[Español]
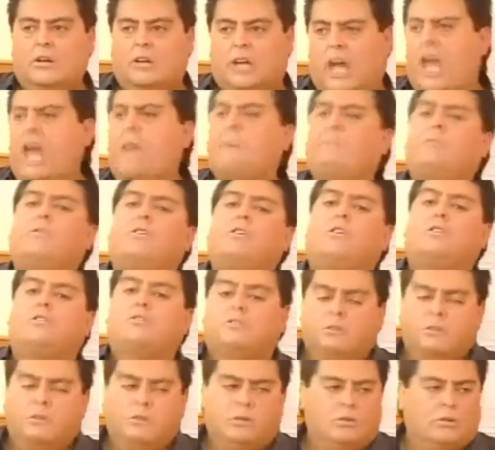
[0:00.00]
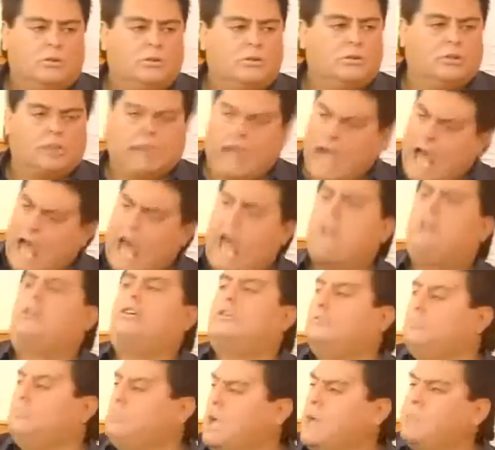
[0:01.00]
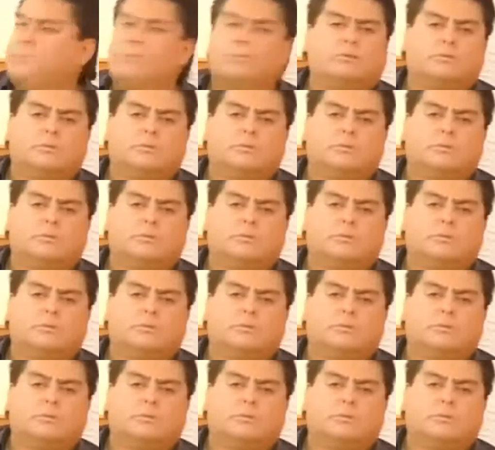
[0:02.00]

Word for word: Sí, po. Claro que lo vi,